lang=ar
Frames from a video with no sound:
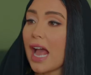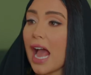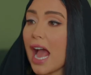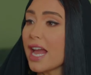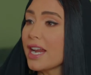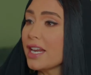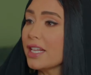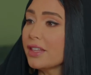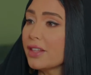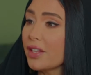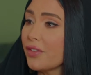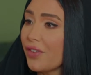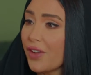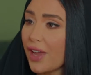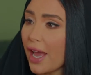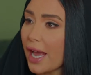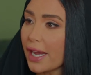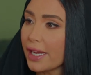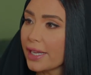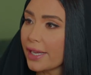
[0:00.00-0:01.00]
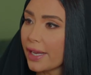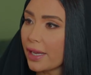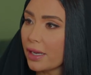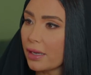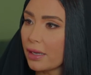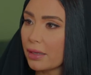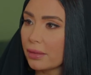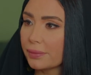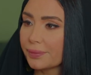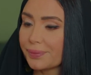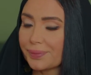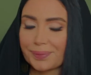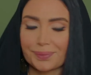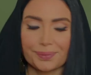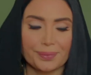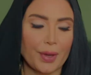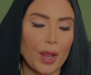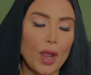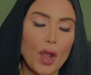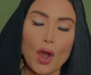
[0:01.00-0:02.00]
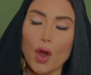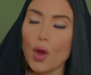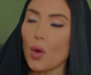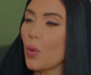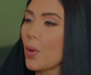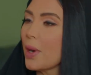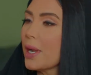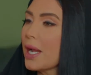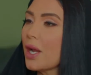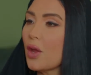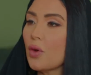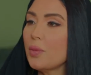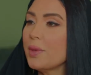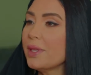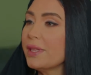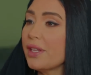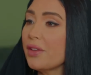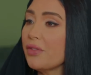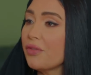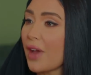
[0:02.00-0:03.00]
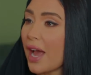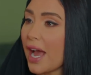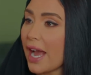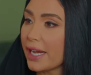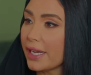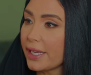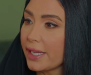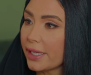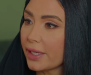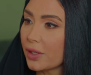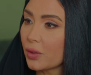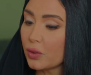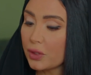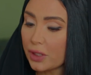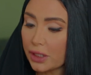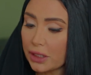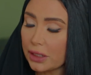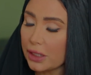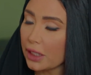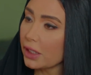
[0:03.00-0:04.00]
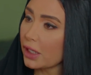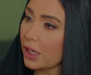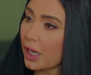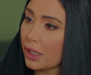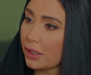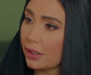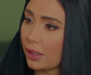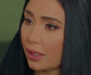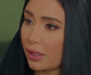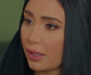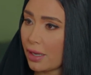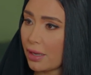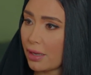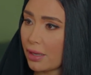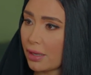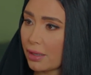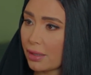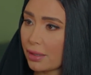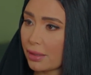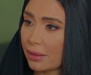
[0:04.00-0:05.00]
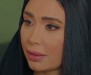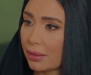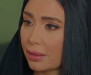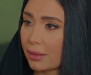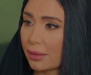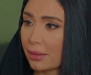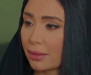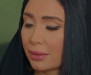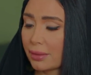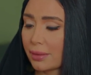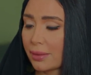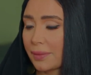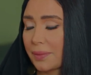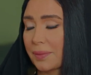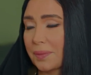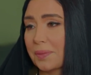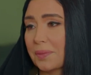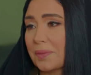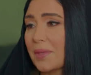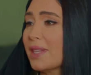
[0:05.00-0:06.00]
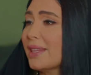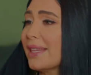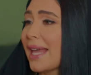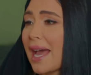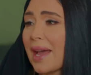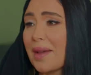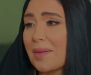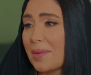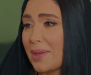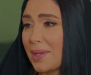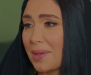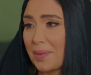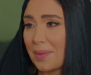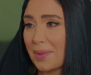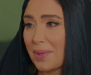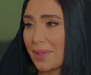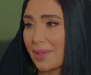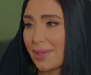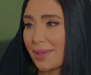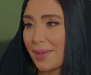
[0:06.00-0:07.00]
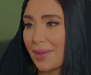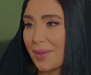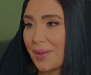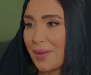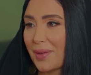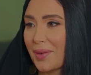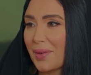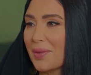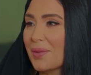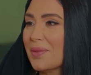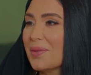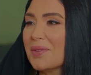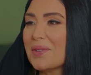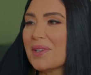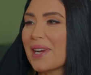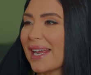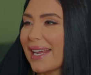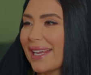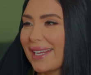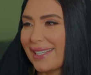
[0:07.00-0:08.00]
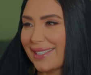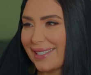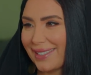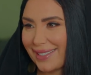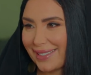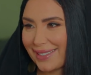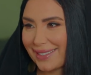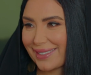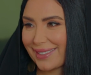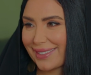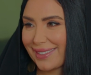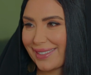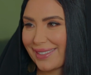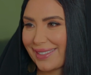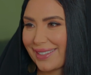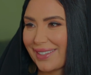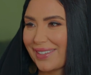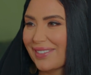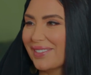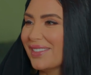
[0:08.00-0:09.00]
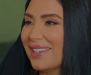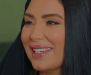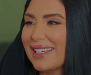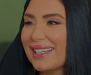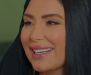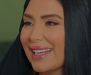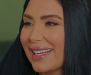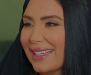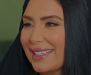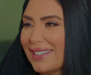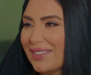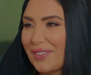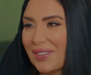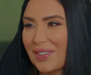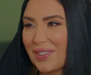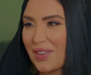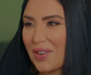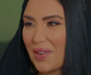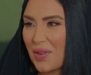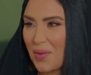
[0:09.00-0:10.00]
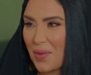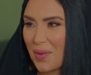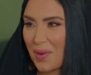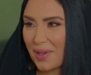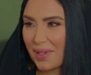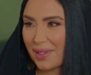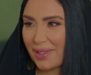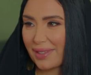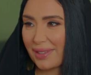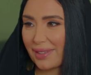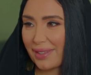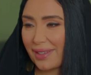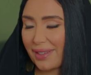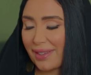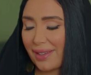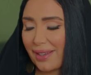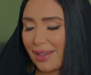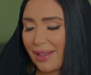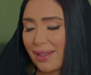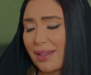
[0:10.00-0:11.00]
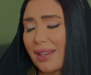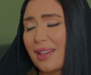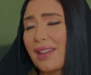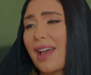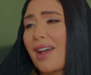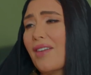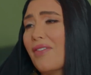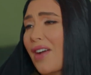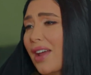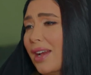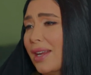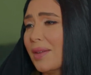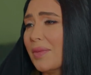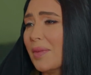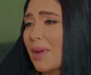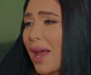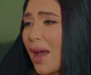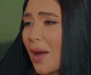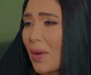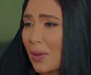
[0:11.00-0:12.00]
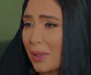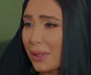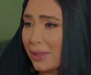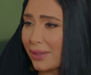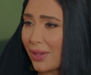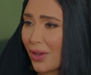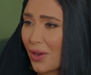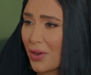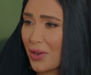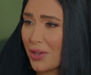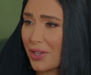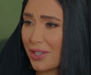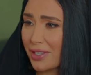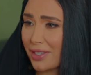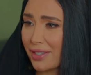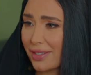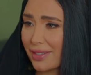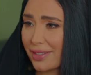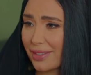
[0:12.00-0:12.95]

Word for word: انا اتفق عليك انا هو انا لو متفق عليك كنت جيت لك لغايه هنا ده انت حبيبي ونور عيني ونن عيني من جوه ده انا خاف عليك من الهوا الطاير